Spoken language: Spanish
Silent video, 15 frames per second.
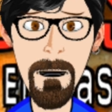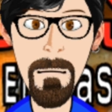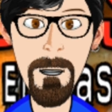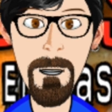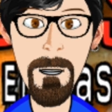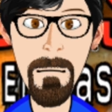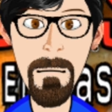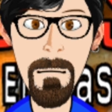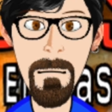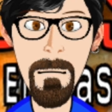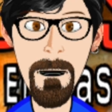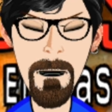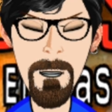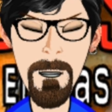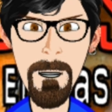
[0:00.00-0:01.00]
la piel
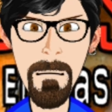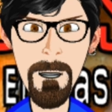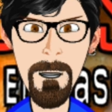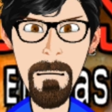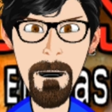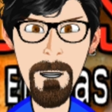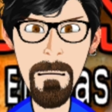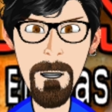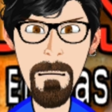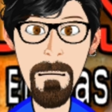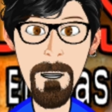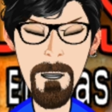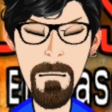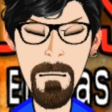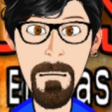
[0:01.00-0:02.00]
va a aumentar la
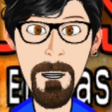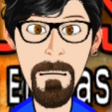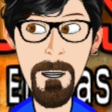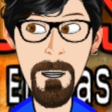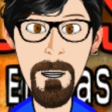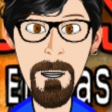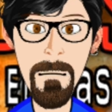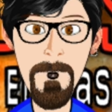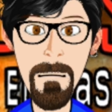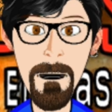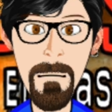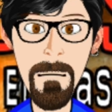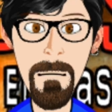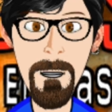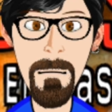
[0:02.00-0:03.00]
hinchazón y prolongar
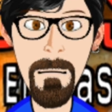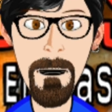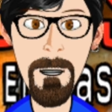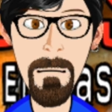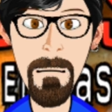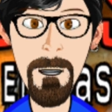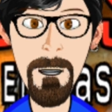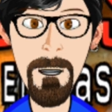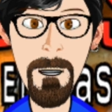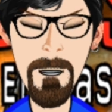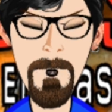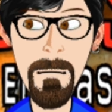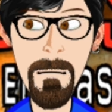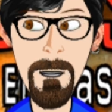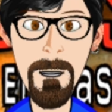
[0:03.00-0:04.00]
la picazón y
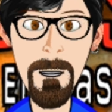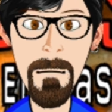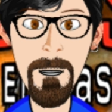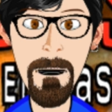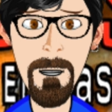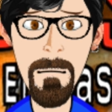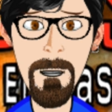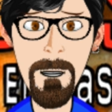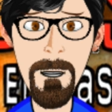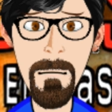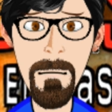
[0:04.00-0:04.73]
elevar el riesgo de